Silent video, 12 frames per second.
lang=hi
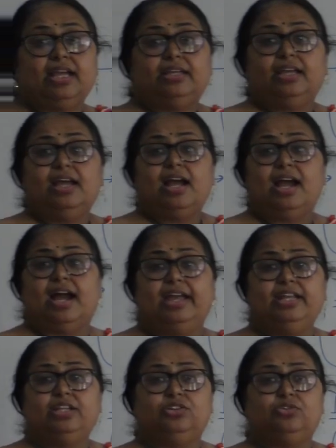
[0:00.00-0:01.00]
क्या किया
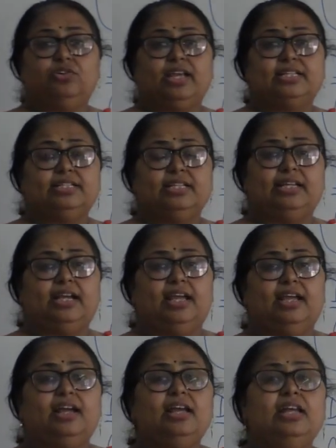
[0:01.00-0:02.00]
हाइट को कैसे
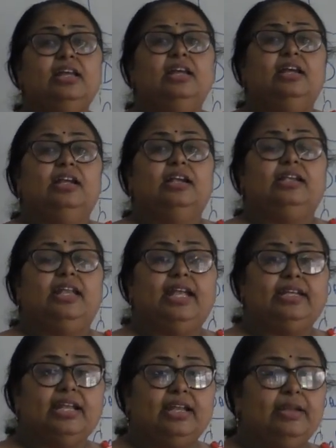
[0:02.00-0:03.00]
दिखाया
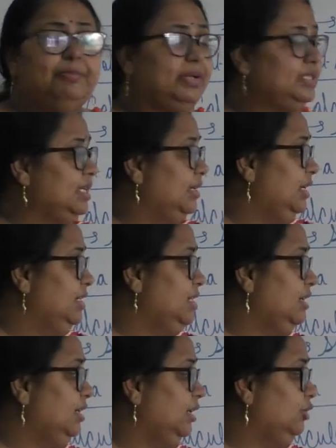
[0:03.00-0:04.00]
डेटा
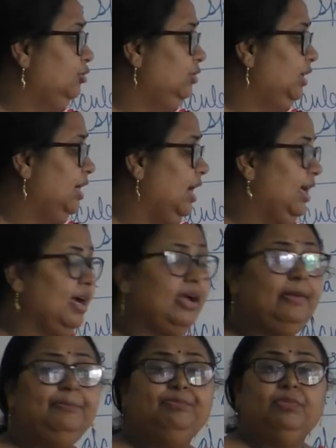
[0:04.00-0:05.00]
रिप्रेजेंटेशन के थ्रू दिखाया
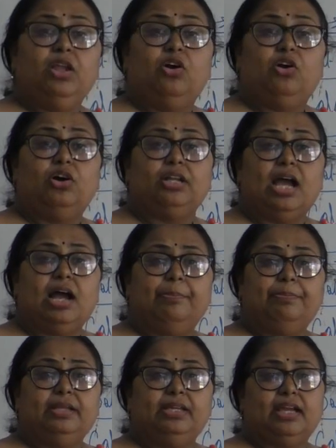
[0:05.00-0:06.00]
और
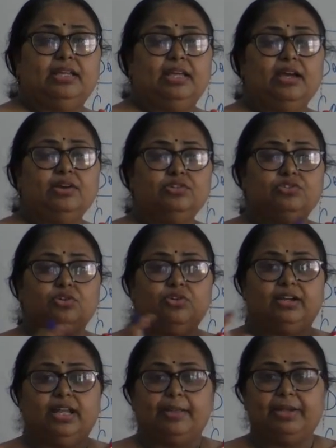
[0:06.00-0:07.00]
आपने क्या किया उसको
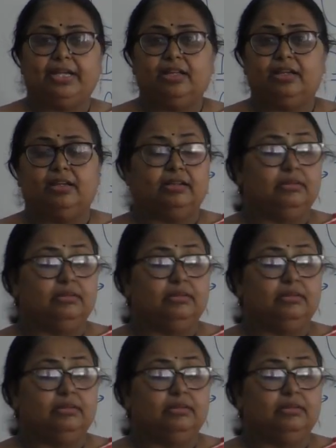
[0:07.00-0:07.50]
ग्रामेटिक